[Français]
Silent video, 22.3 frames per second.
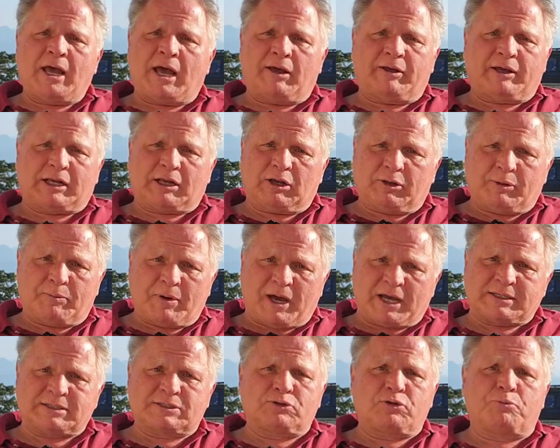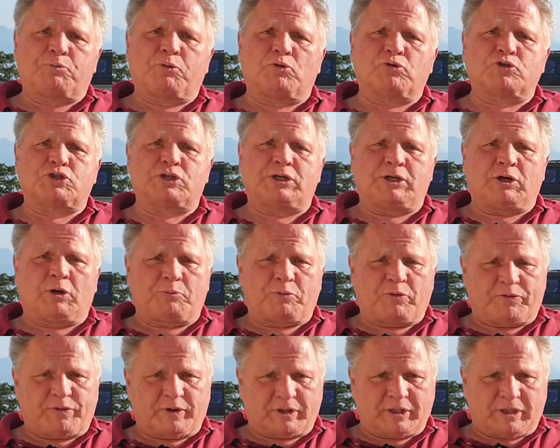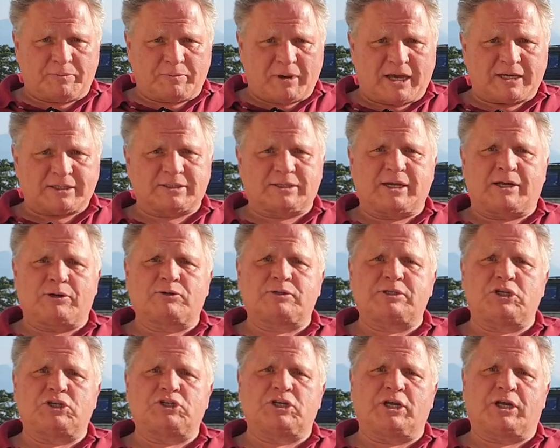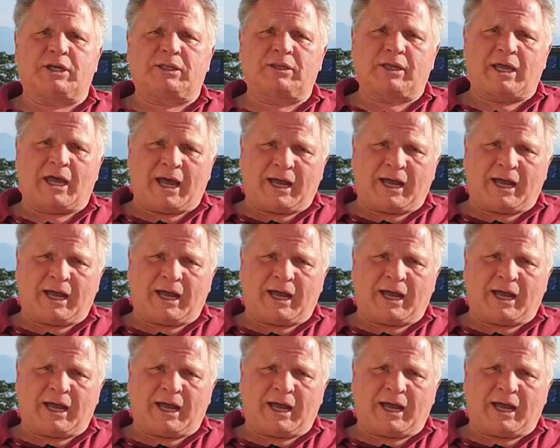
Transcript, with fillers: avec les masques de plongée, on peut faire des masques à oxygène.